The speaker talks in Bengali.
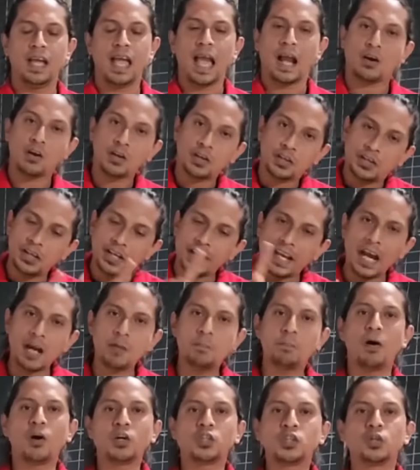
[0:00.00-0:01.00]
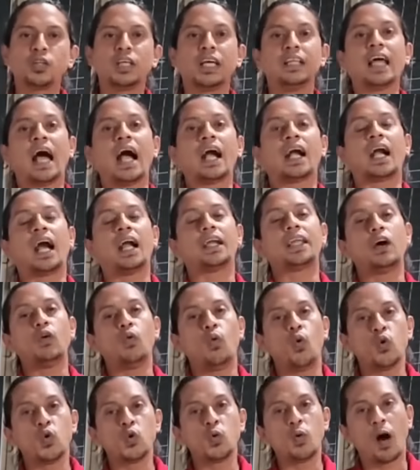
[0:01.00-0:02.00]
এখন ক্রিকেট বোর্ড যদি ধাক্কাটা
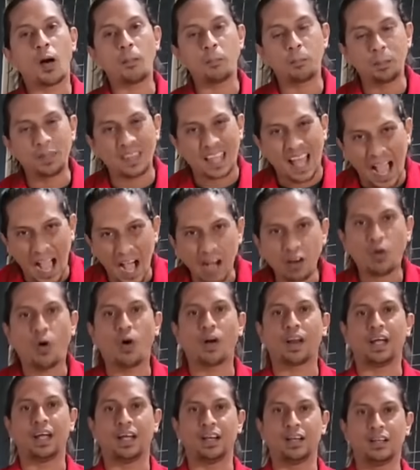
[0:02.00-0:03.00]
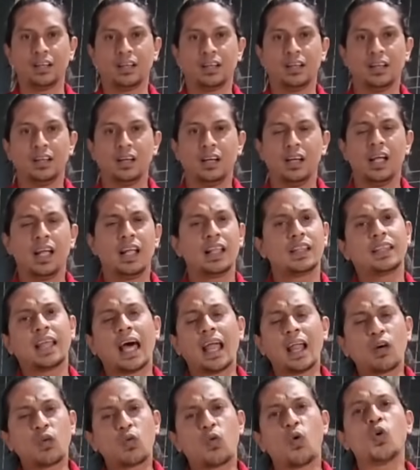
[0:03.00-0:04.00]
অনুভব না করে
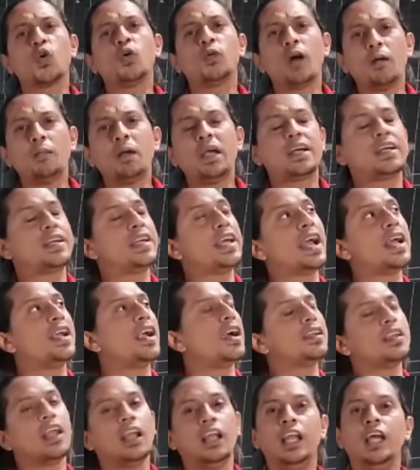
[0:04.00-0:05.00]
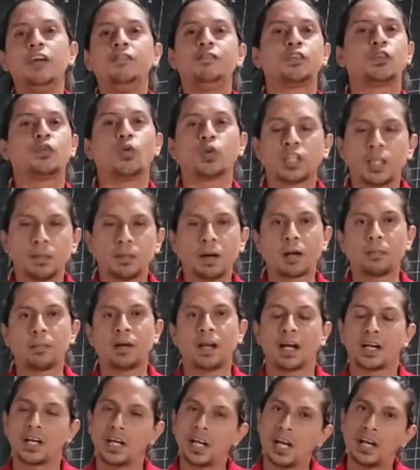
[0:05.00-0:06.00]
তারা কোনোভাবেই ক্রিকেটারদের লিফট করতে পারবে
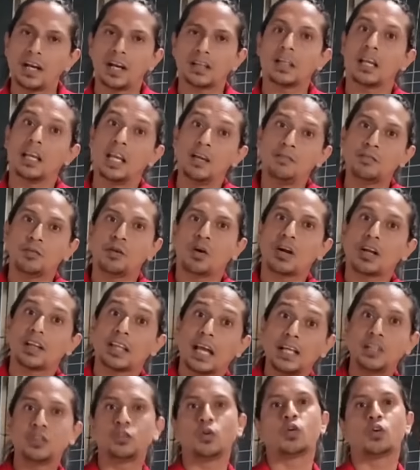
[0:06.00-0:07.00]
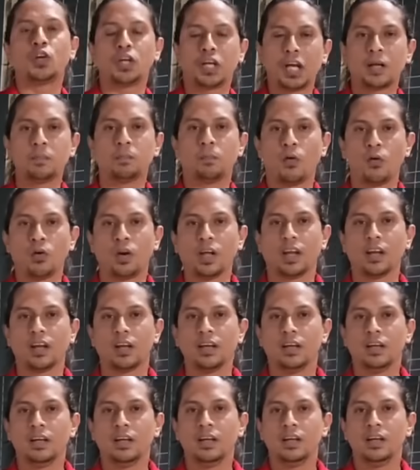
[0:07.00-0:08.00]
না ক্রিকেটারদের লিফট করার দায়িত্ব ক্রিকেট বোর্ডের
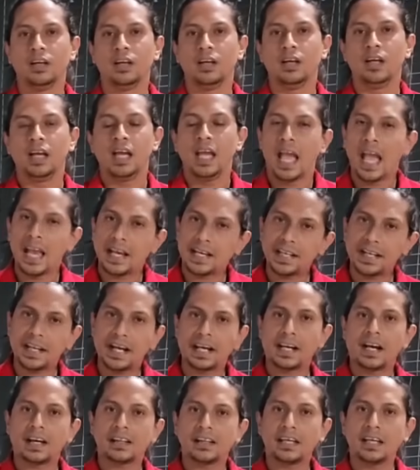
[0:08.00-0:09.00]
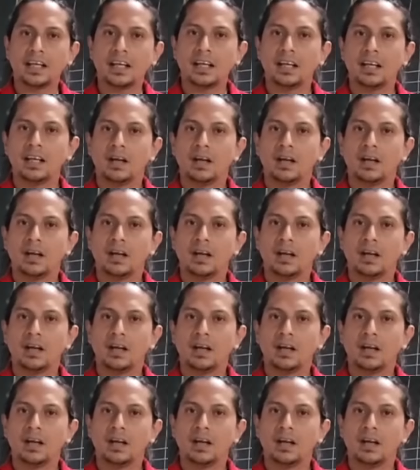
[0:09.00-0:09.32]
এই ক্রিকেটারদের